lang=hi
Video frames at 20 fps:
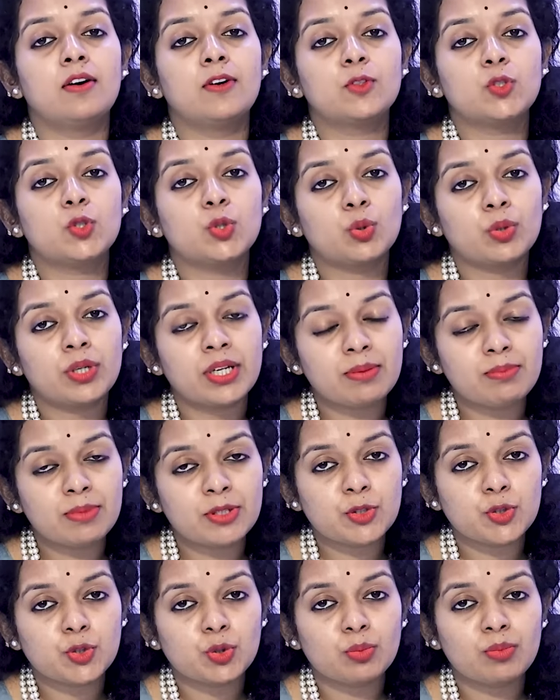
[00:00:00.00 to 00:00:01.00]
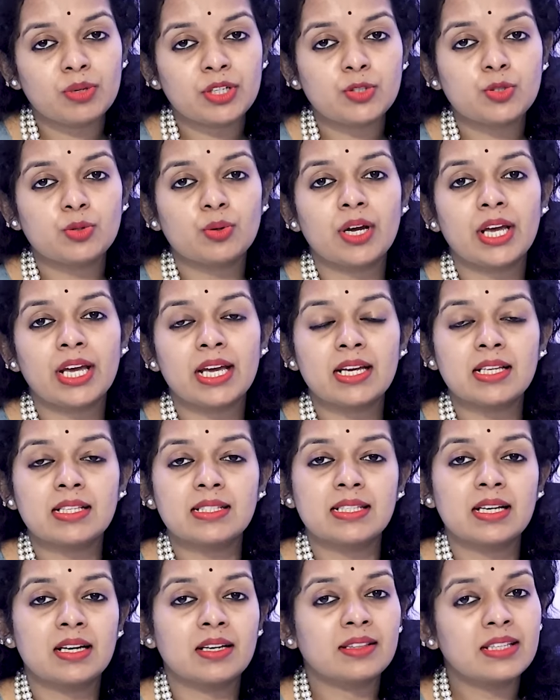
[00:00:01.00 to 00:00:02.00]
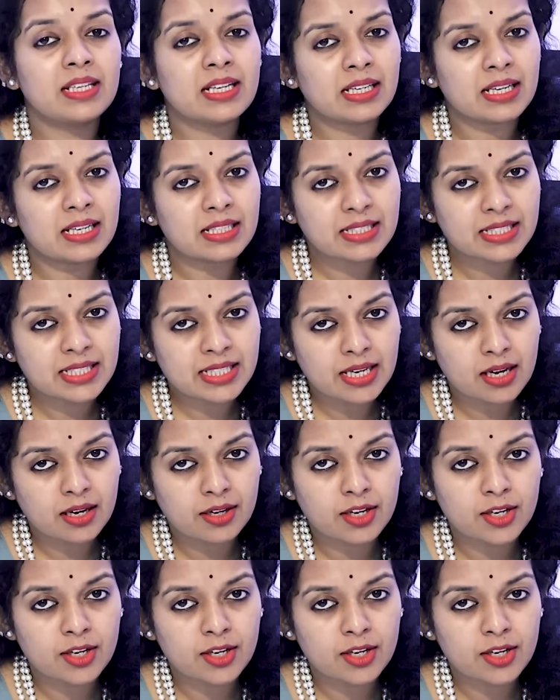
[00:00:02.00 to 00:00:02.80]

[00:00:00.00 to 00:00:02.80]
और छोटे बच्चों में जो है सर्दी खांसी